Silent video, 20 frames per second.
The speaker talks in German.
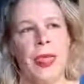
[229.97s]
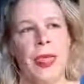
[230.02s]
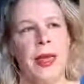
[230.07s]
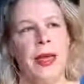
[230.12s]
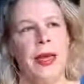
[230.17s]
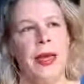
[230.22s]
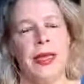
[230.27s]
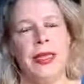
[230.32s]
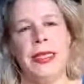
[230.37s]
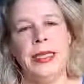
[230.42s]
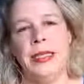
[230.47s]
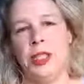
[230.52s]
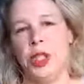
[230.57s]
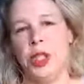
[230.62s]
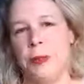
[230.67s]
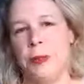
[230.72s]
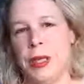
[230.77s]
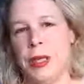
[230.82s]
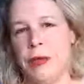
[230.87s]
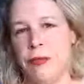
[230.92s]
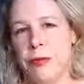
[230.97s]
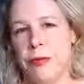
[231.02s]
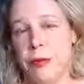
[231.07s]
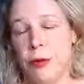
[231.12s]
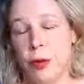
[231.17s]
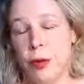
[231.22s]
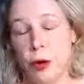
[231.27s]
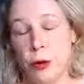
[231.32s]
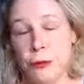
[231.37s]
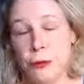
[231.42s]
äh, dieses Spiel
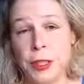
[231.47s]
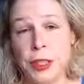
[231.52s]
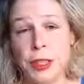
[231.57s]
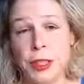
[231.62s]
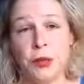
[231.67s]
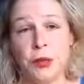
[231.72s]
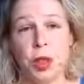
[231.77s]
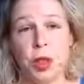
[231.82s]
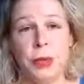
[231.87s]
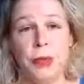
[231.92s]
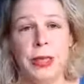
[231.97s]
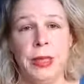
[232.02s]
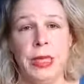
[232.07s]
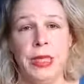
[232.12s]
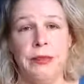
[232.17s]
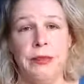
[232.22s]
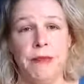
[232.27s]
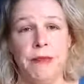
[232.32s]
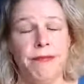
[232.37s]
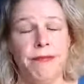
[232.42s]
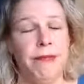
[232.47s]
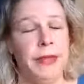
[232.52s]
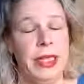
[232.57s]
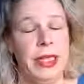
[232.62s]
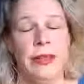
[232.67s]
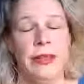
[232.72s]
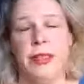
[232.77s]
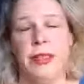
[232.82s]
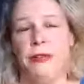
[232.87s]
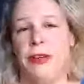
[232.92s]
öfters zu spielen,
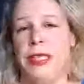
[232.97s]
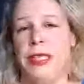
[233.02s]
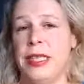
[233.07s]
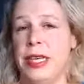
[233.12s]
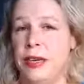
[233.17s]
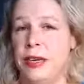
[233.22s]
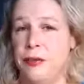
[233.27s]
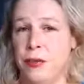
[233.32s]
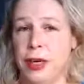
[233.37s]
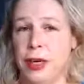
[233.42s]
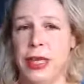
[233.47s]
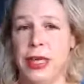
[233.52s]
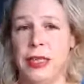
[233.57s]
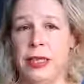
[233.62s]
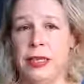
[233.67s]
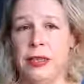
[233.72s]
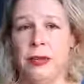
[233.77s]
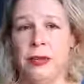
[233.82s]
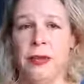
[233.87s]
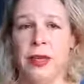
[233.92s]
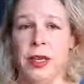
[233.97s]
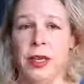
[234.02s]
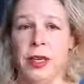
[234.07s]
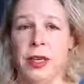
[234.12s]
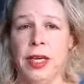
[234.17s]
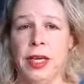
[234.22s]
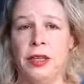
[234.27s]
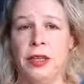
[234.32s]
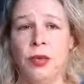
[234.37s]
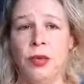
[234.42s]
ja, der fällt einfach hinten,
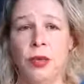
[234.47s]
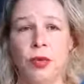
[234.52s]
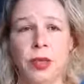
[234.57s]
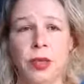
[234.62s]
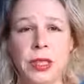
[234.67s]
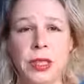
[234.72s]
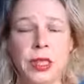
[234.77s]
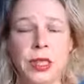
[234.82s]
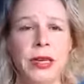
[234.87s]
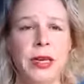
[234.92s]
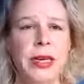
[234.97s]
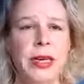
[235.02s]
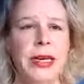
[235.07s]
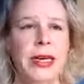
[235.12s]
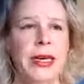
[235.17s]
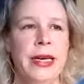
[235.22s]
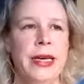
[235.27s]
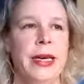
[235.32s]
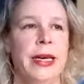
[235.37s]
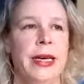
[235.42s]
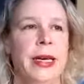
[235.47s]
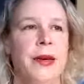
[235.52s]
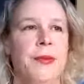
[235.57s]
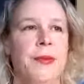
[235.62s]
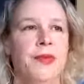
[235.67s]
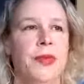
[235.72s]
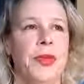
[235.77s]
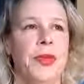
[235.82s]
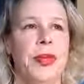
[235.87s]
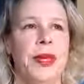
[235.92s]
hinten runter.
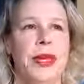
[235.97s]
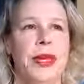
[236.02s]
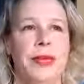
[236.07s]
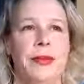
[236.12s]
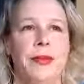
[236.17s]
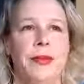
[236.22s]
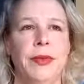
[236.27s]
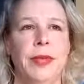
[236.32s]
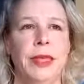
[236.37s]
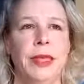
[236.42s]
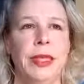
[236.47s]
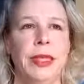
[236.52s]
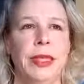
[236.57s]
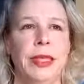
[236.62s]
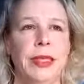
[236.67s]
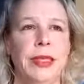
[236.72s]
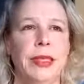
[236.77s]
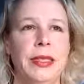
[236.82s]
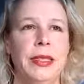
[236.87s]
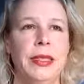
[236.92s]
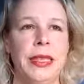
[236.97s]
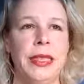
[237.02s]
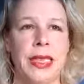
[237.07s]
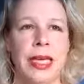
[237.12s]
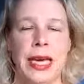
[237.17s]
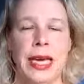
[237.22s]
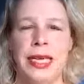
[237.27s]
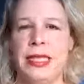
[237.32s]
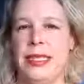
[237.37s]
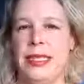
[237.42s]
Ähm, das
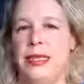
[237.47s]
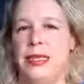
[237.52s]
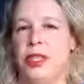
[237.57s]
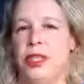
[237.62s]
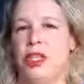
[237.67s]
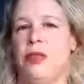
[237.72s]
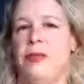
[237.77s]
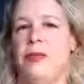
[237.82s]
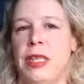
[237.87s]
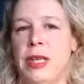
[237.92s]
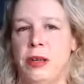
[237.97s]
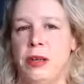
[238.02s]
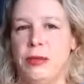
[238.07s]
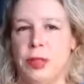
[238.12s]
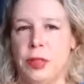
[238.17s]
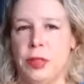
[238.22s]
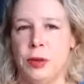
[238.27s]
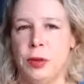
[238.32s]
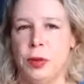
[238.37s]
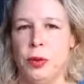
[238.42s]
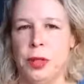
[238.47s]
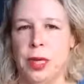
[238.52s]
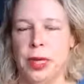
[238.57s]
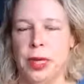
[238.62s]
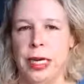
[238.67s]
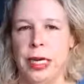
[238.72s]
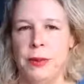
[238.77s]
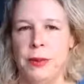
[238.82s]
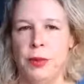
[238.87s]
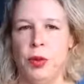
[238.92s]
heißt, Sie sind schon wieder auf der Suche nach
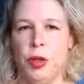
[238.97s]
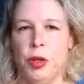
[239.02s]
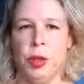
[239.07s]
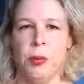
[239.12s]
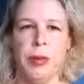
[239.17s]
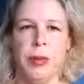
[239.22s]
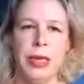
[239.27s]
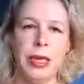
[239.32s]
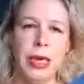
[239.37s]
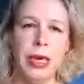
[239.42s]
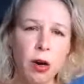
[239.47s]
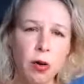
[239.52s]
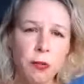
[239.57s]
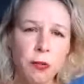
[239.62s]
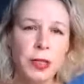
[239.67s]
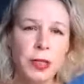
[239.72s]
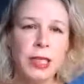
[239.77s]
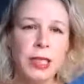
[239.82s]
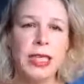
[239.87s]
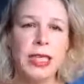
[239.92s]
einem neuen Spiel. Kaufen Sie